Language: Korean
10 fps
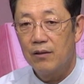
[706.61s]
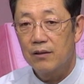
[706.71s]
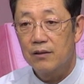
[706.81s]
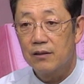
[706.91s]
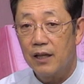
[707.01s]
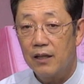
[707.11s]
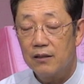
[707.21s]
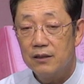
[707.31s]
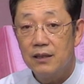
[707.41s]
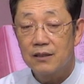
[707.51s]
그게
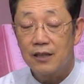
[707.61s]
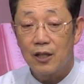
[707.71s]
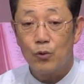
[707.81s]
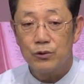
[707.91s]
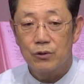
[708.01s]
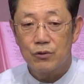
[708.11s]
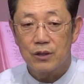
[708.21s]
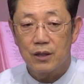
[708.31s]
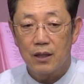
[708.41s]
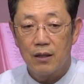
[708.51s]
이게 새로운
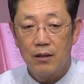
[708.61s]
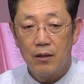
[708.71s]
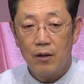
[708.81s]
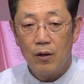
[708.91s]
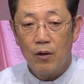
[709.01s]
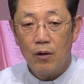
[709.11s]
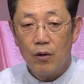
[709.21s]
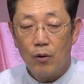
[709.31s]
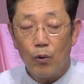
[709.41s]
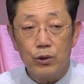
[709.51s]
소식이야.
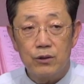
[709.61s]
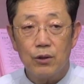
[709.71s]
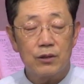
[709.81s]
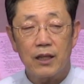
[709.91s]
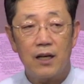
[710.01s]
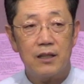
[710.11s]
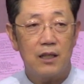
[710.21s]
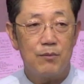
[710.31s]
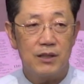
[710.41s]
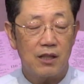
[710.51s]
어떻게
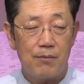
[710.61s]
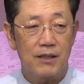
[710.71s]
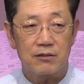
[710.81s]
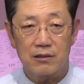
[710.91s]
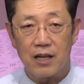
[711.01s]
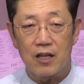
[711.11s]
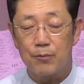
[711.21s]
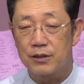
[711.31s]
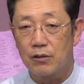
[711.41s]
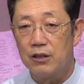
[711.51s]
하나님 이스라엘 백성들을
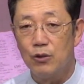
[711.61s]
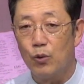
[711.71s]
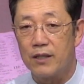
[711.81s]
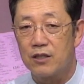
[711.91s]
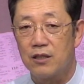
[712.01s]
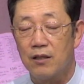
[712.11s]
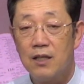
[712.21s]
애굽에서 인도할지